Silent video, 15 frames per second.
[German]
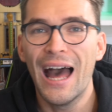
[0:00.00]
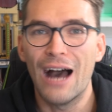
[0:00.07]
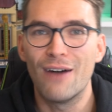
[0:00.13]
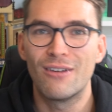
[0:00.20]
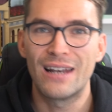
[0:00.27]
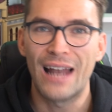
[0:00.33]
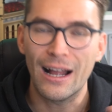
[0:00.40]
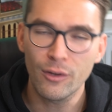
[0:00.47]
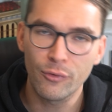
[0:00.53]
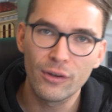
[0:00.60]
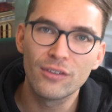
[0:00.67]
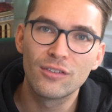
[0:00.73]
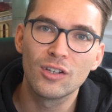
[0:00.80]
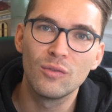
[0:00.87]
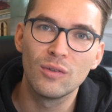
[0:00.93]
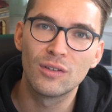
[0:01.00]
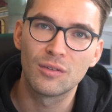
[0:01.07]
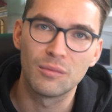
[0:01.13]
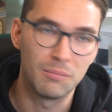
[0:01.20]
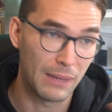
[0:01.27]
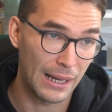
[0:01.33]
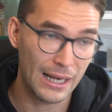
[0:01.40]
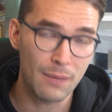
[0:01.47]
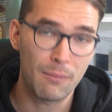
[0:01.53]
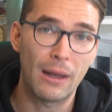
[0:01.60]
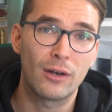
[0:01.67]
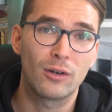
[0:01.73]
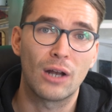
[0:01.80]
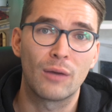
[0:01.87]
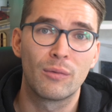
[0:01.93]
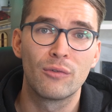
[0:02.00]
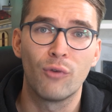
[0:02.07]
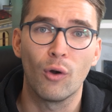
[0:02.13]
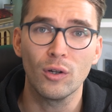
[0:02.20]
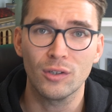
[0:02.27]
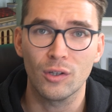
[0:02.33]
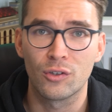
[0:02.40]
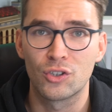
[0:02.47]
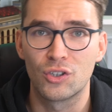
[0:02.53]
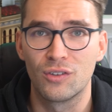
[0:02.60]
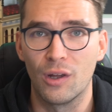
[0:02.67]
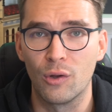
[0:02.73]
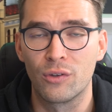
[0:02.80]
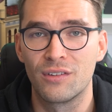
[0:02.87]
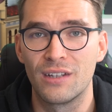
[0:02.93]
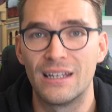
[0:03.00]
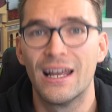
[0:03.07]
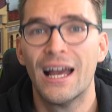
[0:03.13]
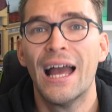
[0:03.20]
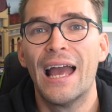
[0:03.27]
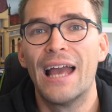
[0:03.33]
aber langfristig wird es meiner Meinung nach wie folgt aussehen.